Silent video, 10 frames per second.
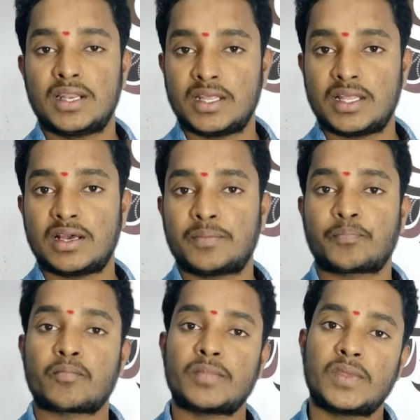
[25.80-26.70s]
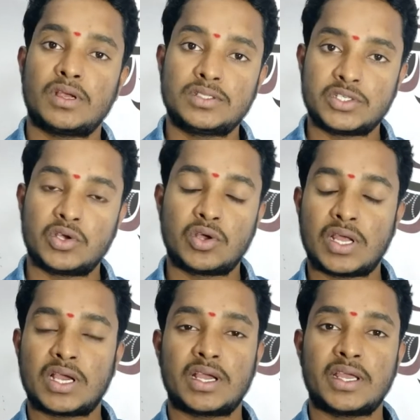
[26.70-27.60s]
లేదా జియో
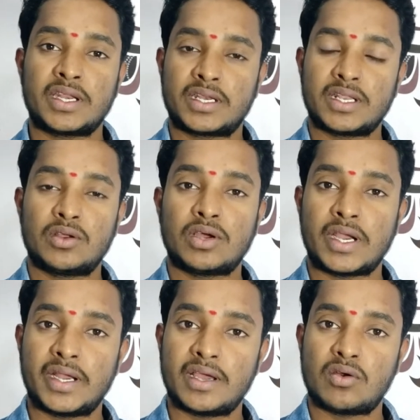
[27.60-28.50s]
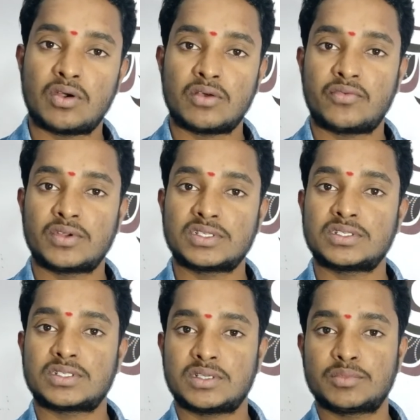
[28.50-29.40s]
లాగా ఎయిర్టెల్ ఐడియా వోడాఫోన్
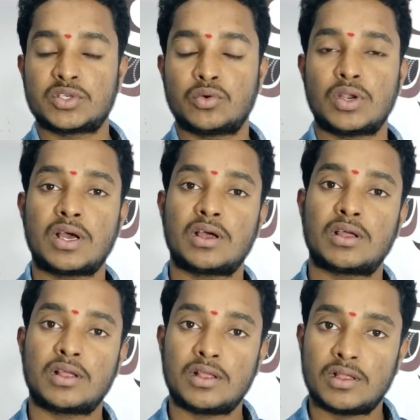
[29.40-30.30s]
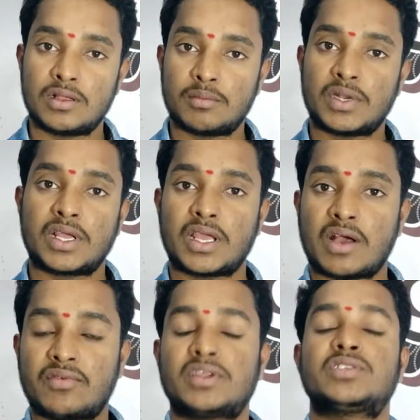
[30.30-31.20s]
సిమ్స్ కూడా మనకి
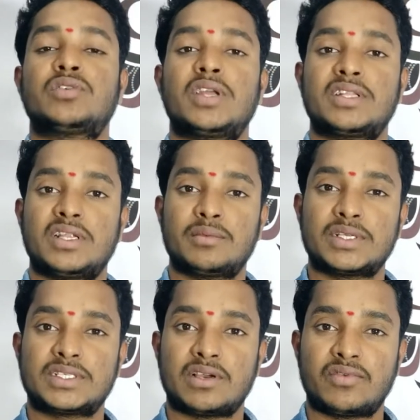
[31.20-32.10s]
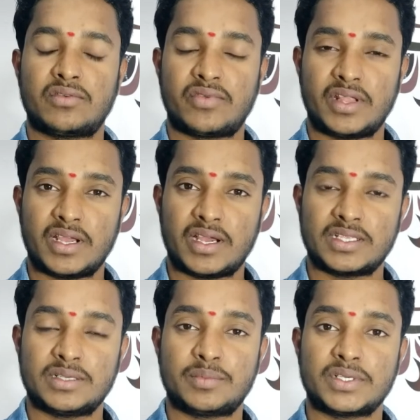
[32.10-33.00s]
ఆఫర్ ఇస్తున్నాయి త్రీ మంత్స్ ఆఫర్ ఫ్రీగా
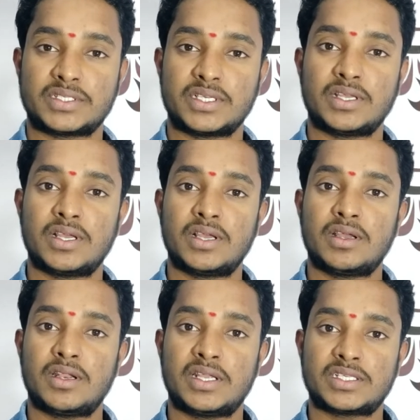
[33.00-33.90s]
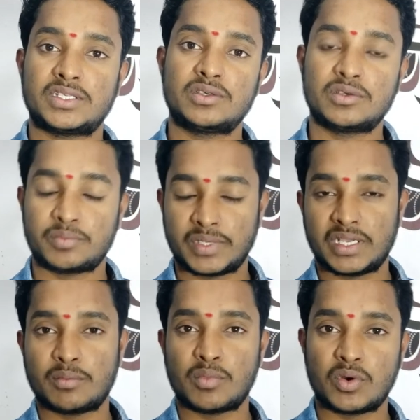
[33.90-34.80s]
అని చెప్పేసి నెక్స్ట్
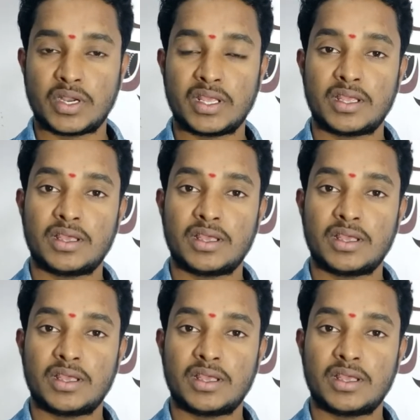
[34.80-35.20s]
పిఎం మోడీ